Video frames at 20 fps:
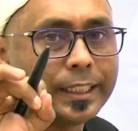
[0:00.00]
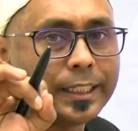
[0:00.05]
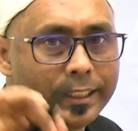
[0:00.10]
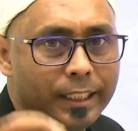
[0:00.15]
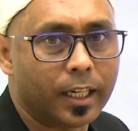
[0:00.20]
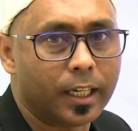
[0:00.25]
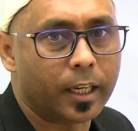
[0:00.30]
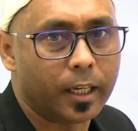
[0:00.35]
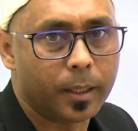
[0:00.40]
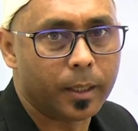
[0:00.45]
मान
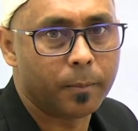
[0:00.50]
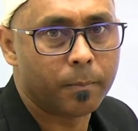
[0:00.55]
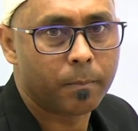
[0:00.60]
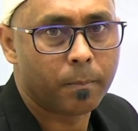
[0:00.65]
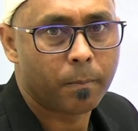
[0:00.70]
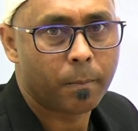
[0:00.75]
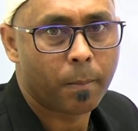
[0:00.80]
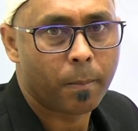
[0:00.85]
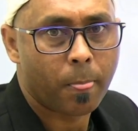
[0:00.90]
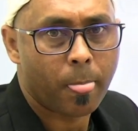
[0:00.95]
लो जो
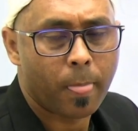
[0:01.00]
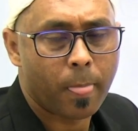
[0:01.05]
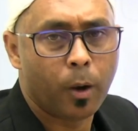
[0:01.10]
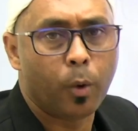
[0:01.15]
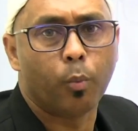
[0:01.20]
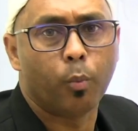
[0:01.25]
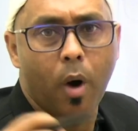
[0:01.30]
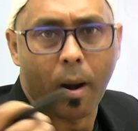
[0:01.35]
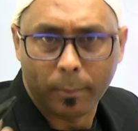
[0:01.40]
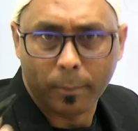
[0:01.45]
ग्लेशियर है
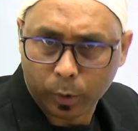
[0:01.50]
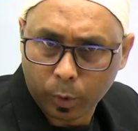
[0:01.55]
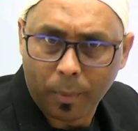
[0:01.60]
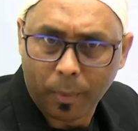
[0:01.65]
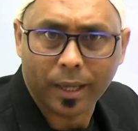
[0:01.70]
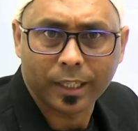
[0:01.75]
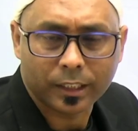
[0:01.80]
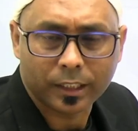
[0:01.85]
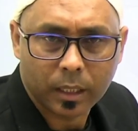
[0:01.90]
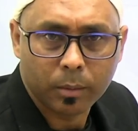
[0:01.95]

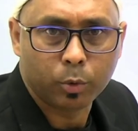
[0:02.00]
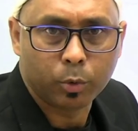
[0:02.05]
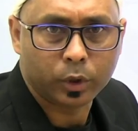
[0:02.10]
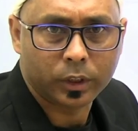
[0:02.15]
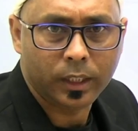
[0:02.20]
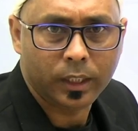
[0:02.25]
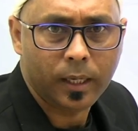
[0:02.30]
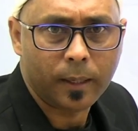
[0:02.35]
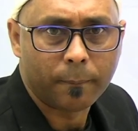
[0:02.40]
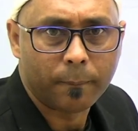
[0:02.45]
वहाँ भी
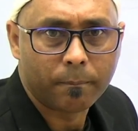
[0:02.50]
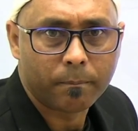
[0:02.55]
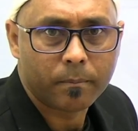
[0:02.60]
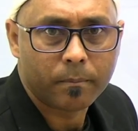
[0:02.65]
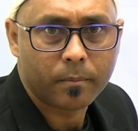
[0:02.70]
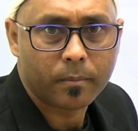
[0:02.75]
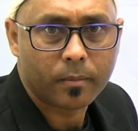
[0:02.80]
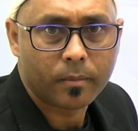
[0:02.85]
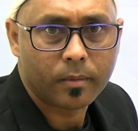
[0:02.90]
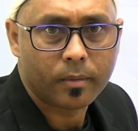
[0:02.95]
तो बारिश कम
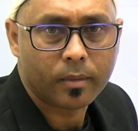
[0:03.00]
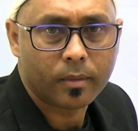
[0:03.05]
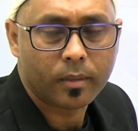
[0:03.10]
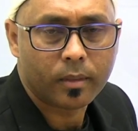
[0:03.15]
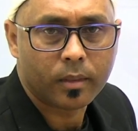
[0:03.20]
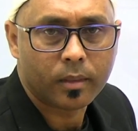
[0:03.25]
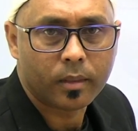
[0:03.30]
होती है